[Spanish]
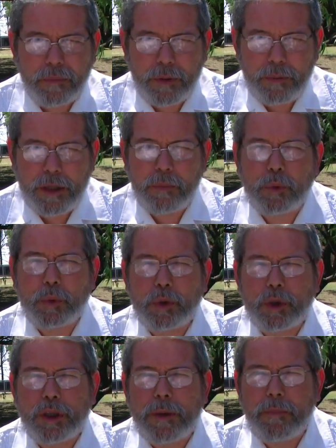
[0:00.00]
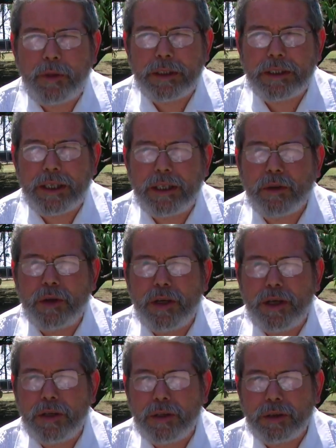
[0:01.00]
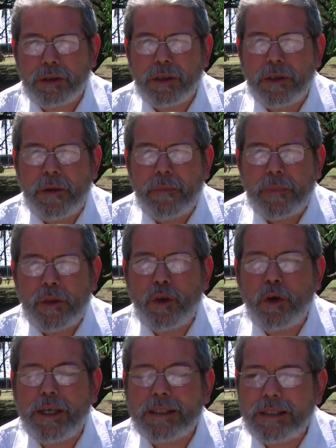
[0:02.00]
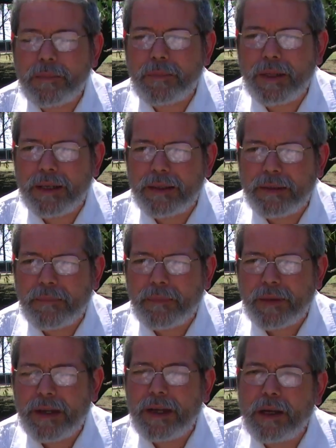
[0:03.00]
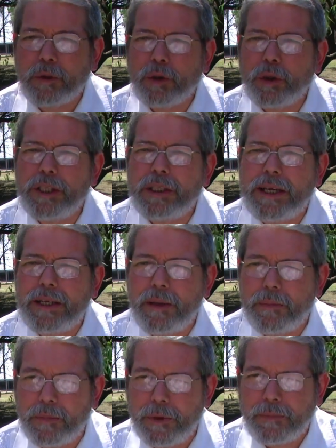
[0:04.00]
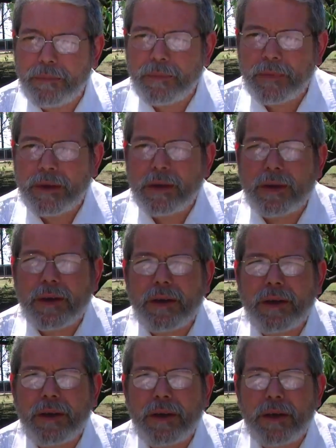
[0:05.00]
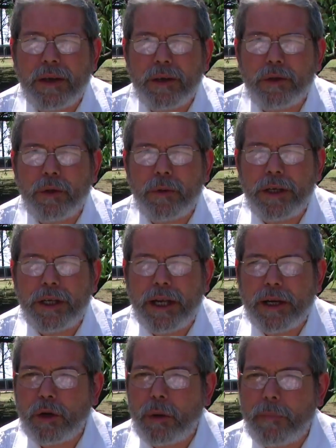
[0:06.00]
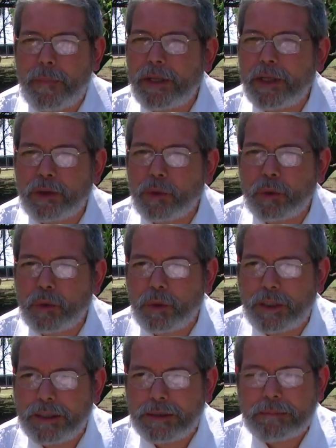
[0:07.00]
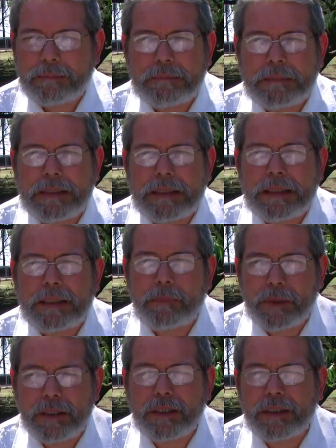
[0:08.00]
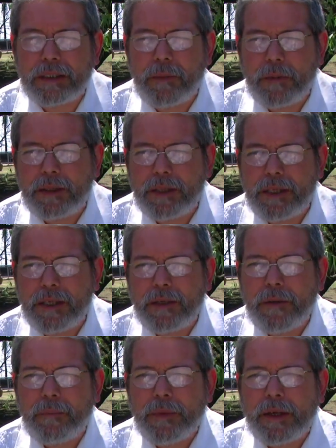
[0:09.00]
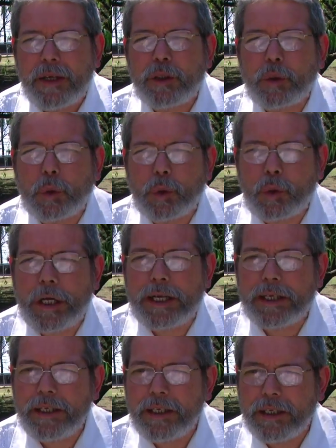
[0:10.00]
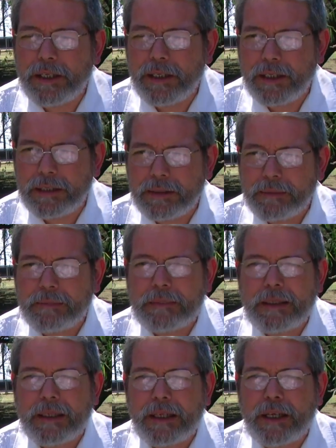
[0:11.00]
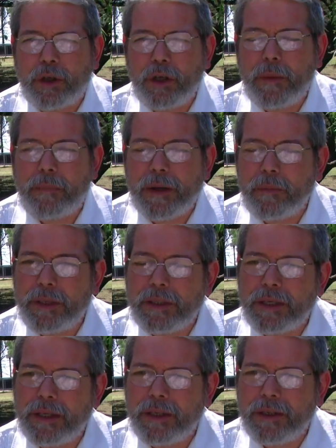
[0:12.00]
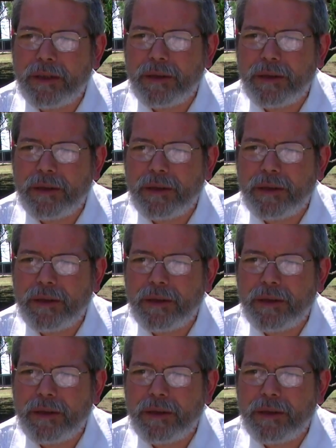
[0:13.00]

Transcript: Primer punto. Después, estos niños no aceptan el autoritarismo. Eh, ellos vienen a romper estructuras y precisamente estructuras rígidas que no les permiten